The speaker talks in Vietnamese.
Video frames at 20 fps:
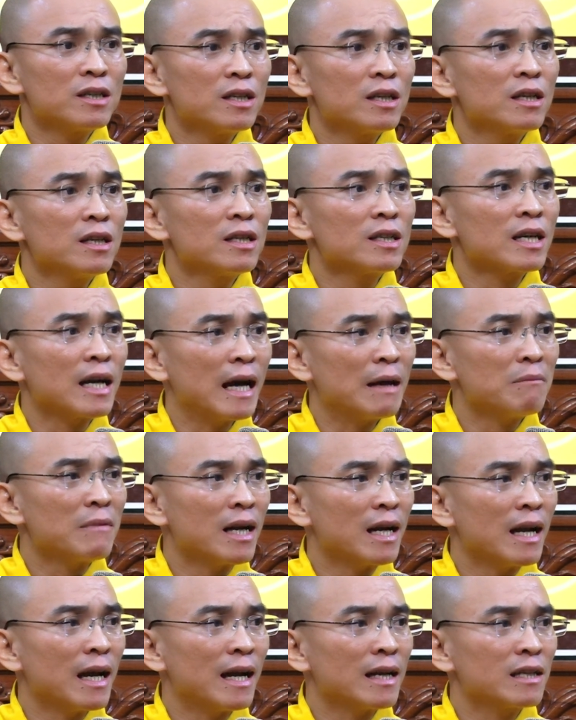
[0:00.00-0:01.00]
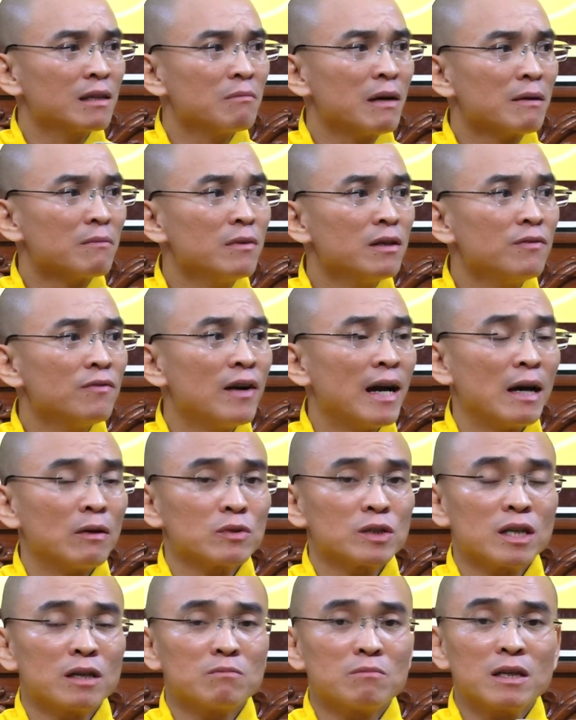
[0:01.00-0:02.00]
gì linh cảm là lạ thì bác mới vào
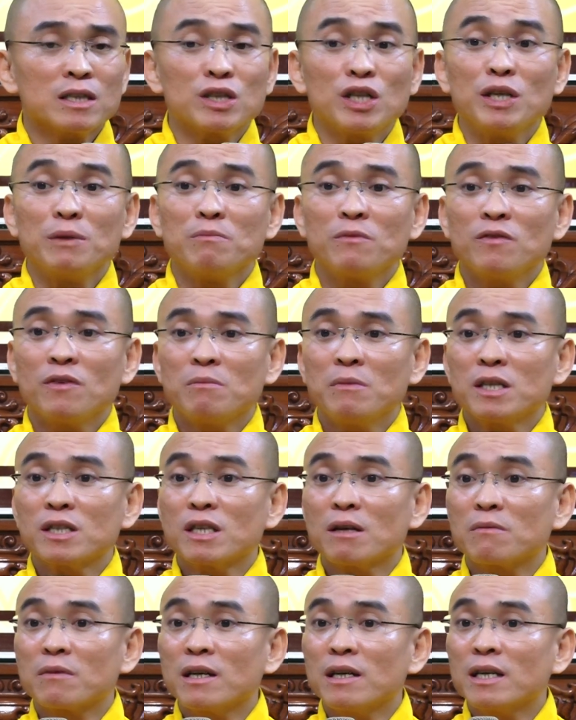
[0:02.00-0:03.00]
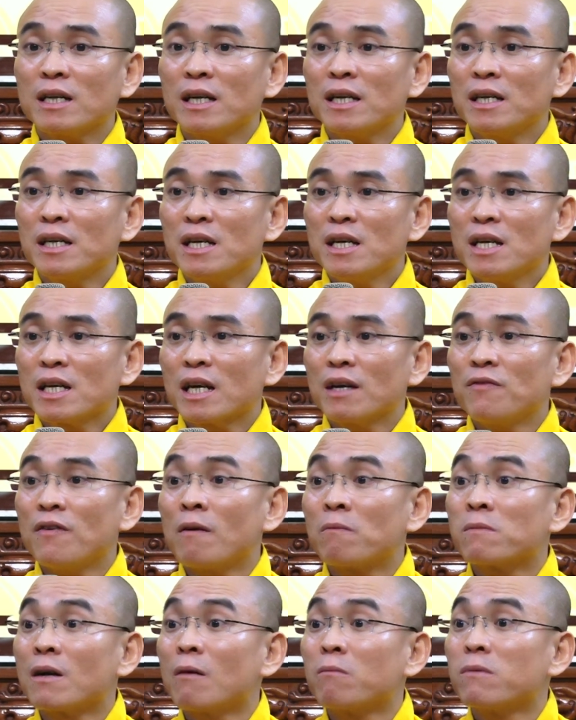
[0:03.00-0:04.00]
trong, bác tìm, bởi vì biết trong cái
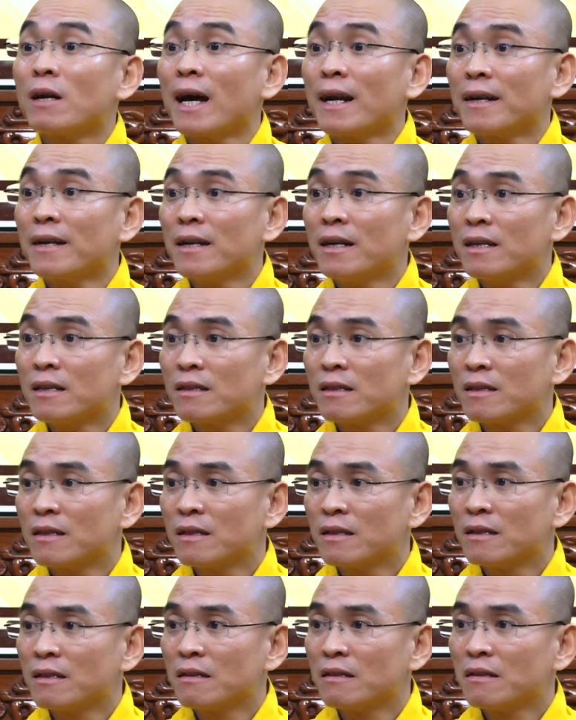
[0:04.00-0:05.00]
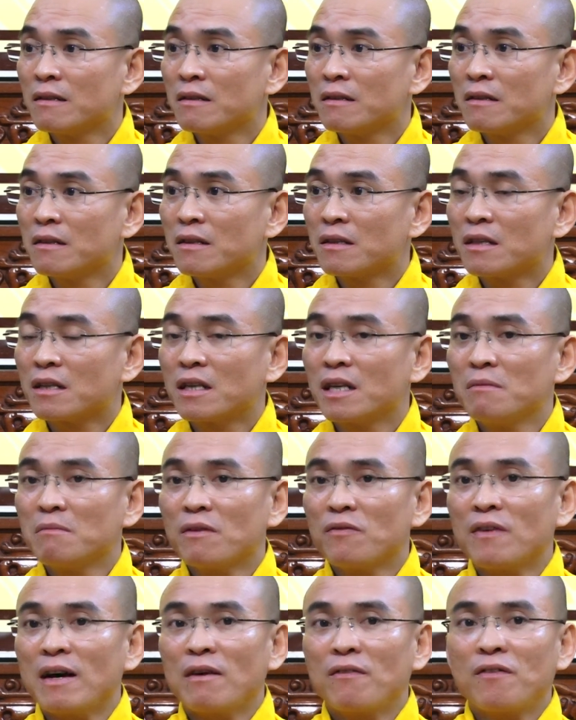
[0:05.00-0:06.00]
phòng đông lạnh đó. Thì khi mà
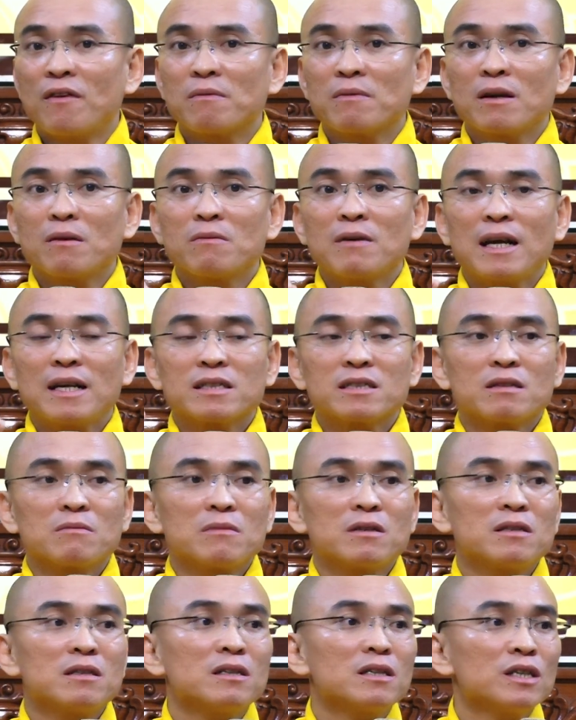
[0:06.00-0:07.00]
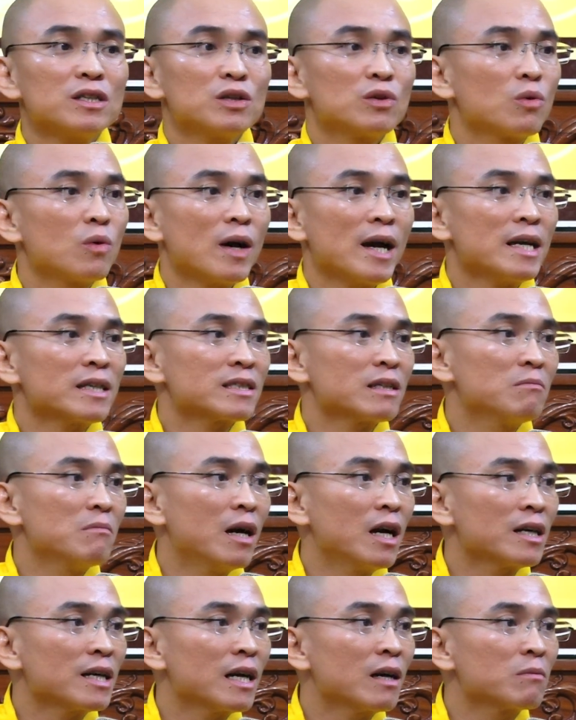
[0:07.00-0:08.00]
vào phòng đông lạnh xong nó rớt cái chìa khóa thì sao
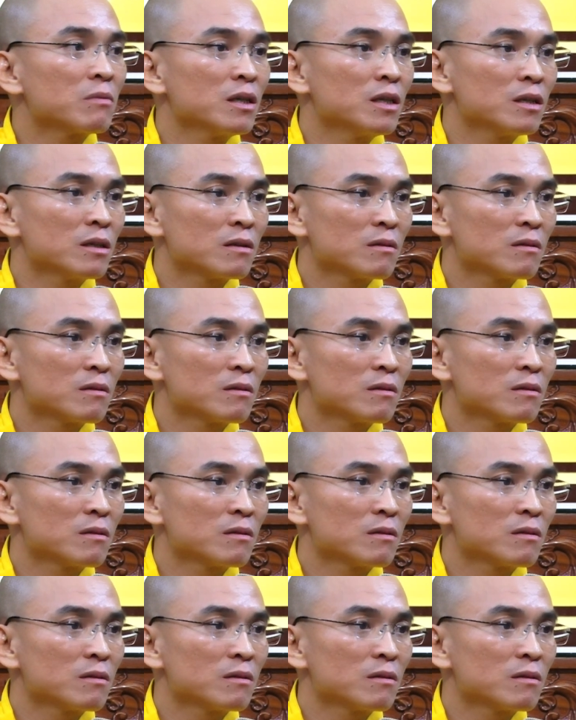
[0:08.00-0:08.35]
mở ra không được.